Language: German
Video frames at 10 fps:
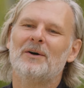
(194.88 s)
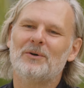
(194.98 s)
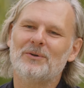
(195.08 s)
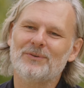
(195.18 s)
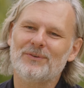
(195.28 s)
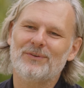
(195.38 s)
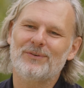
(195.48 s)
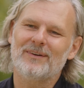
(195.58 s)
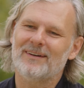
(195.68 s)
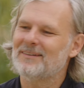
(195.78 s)
und
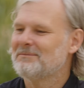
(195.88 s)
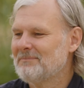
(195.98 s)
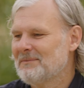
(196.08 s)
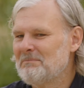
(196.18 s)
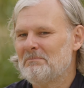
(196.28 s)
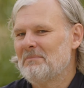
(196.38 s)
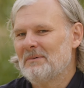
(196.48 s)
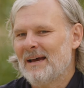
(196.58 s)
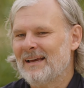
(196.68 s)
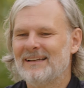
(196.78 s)
äh,
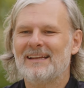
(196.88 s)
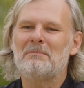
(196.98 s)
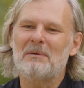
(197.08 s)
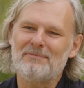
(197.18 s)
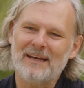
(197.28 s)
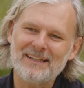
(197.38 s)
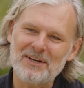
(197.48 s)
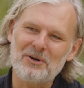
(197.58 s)
eigentlich eine perfekte